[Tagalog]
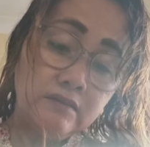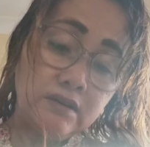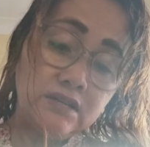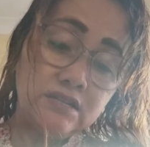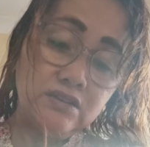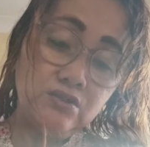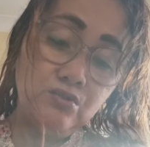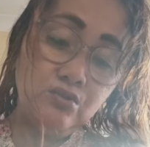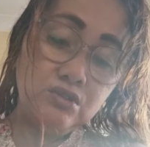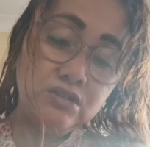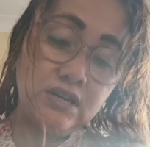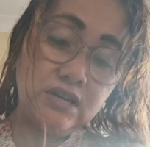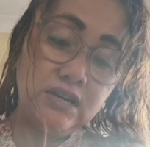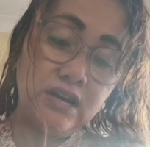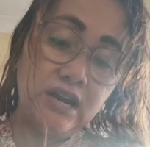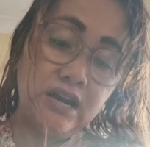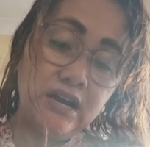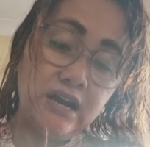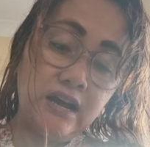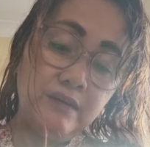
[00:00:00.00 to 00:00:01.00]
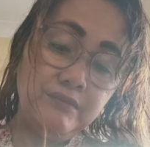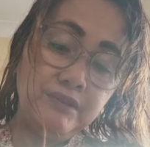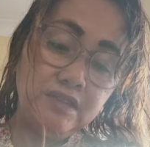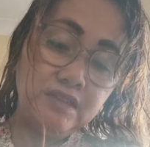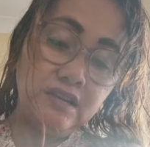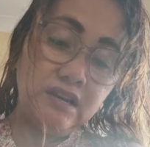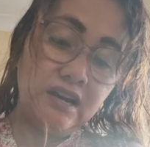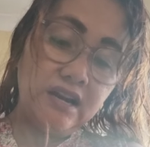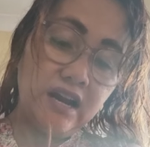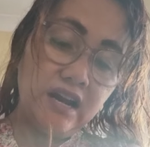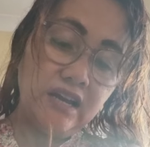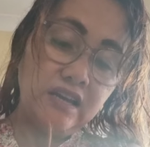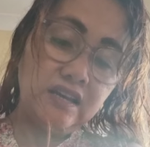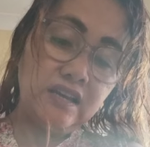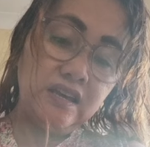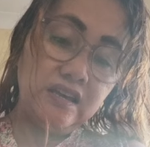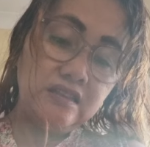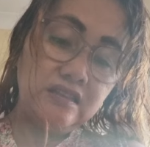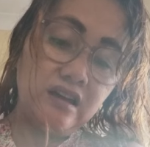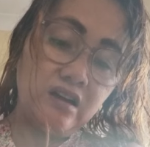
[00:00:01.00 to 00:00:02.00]
kasi dun sa ginagamit nila
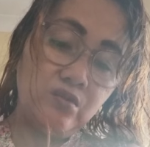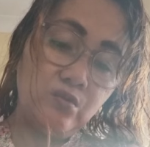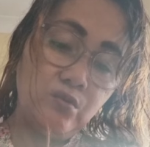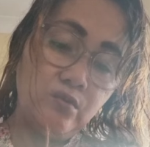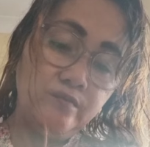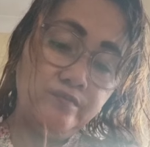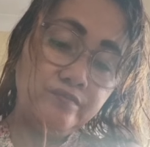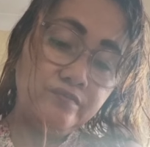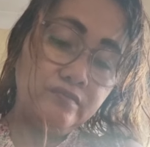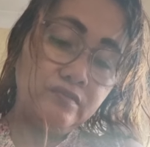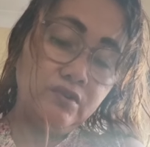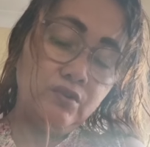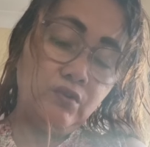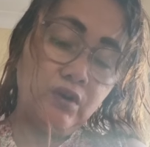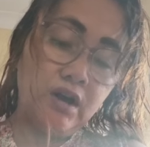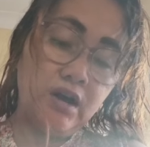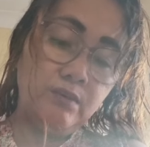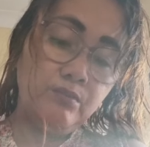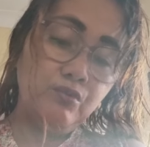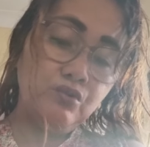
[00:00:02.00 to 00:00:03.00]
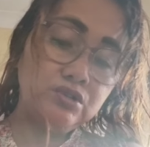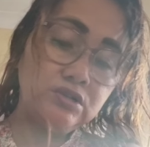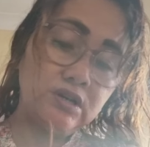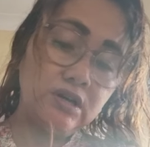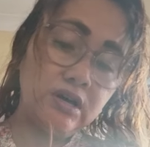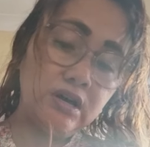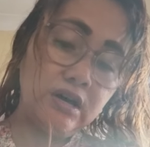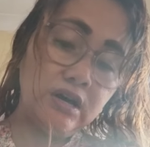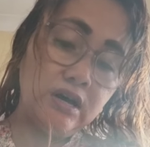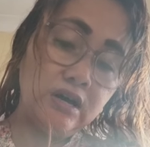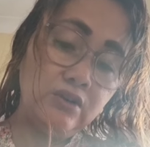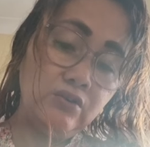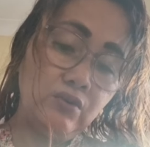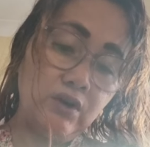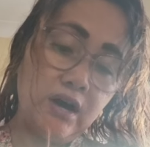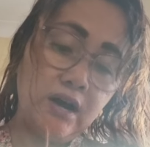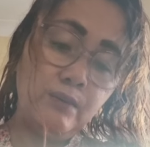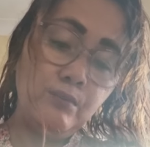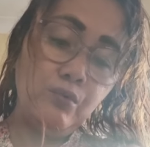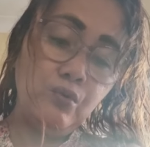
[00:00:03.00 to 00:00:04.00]
nakikita ko yung amo ko sa yung
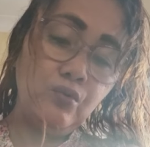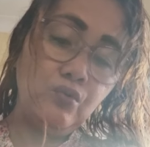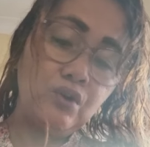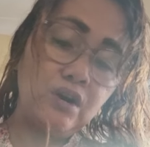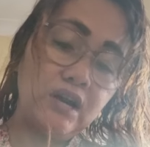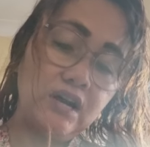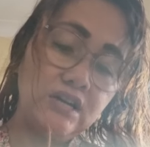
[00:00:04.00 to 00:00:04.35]
amo kong